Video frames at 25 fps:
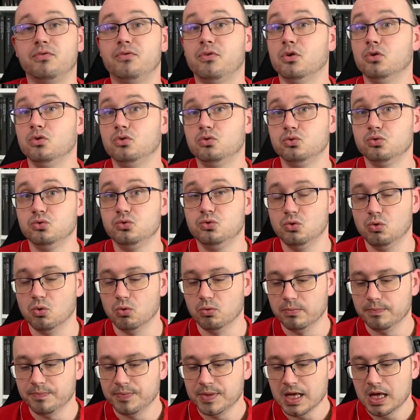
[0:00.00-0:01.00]
folle tout du
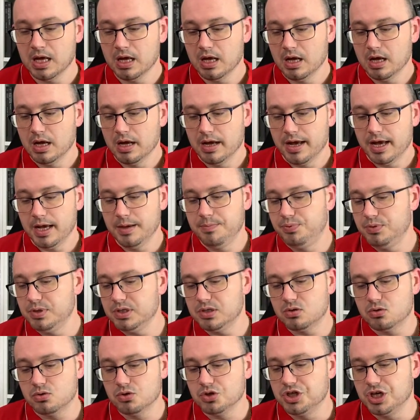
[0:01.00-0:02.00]
long. Et puis
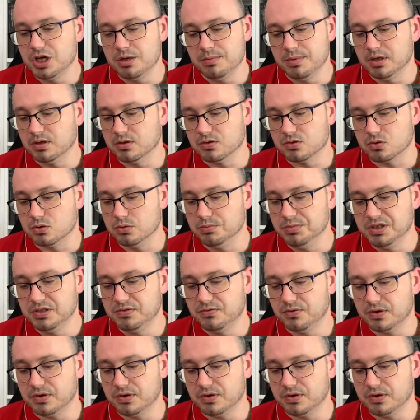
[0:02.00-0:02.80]
ce que j'ai aimé dans ce comics